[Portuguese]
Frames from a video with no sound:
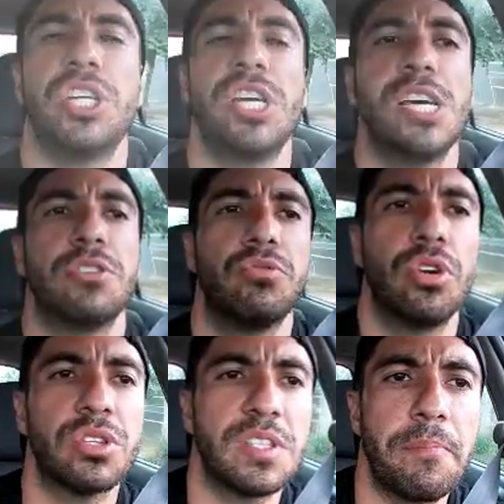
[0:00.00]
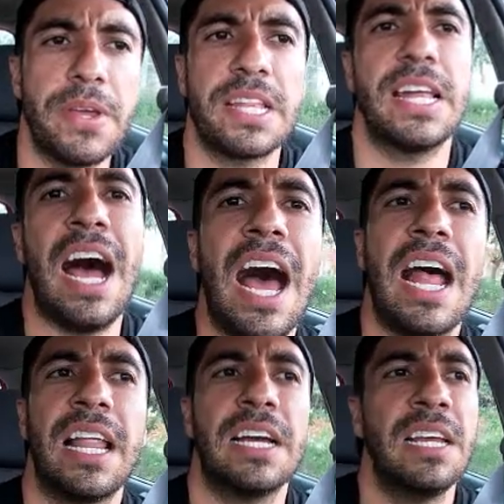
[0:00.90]
dia, no outro você
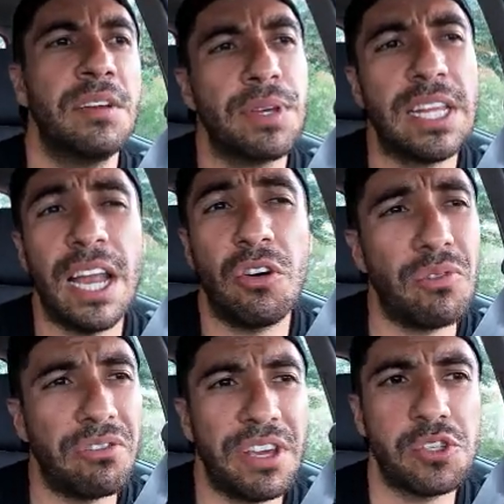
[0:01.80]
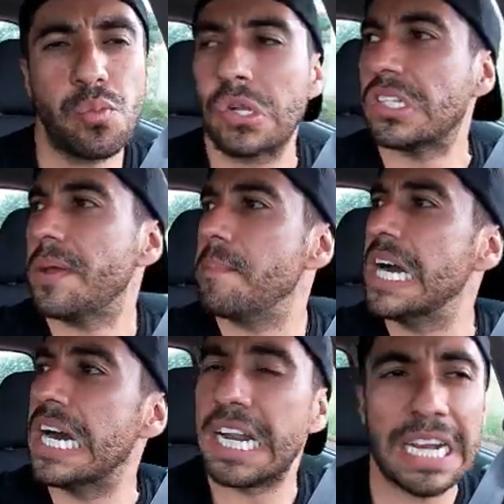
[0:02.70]
pedala, pedala uma vez por
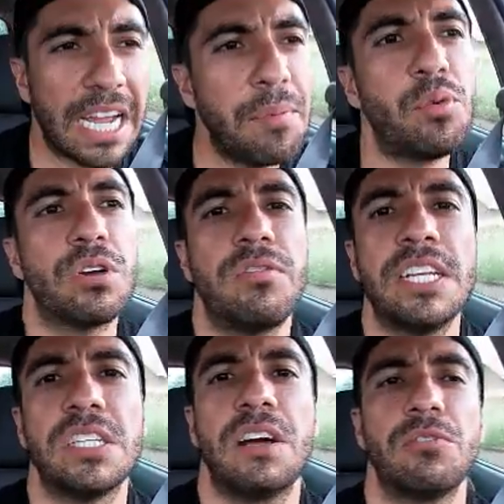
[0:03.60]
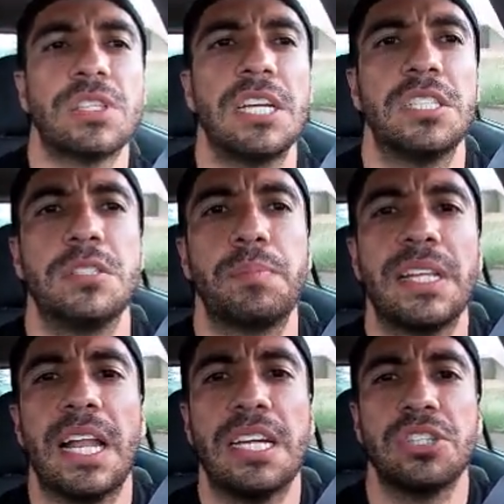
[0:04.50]
semana, daqui a pouco vai te dar vontade de
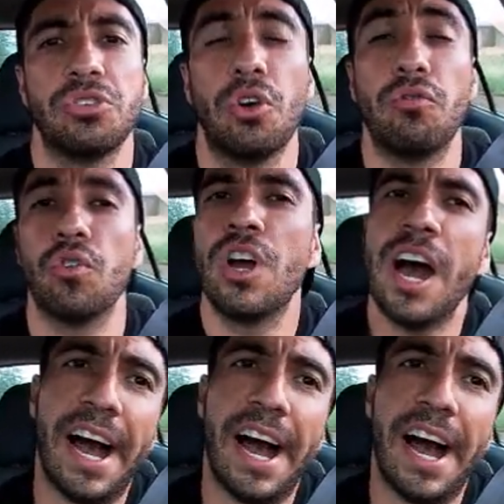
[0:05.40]
pedalar de novo,